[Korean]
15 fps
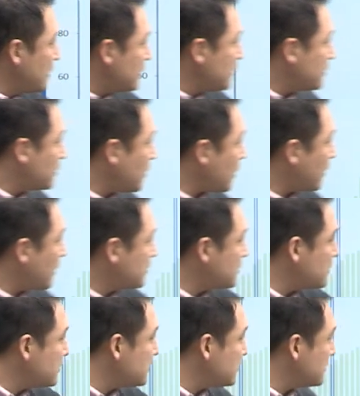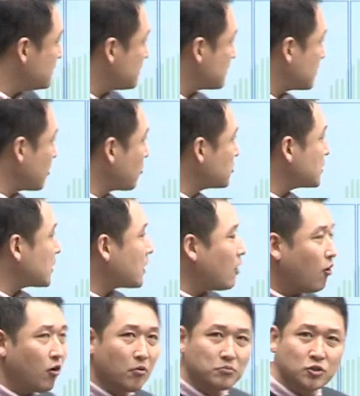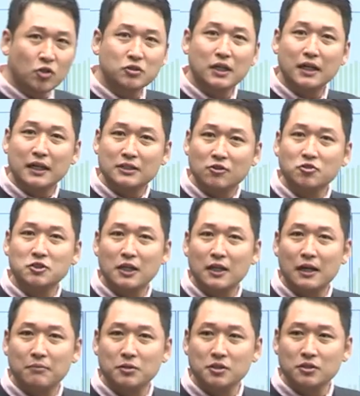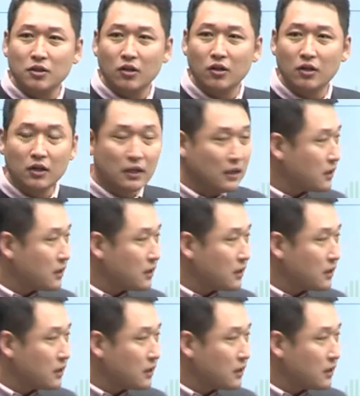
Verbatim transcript: 이때까지는 경제가 엄청나게 성장하면서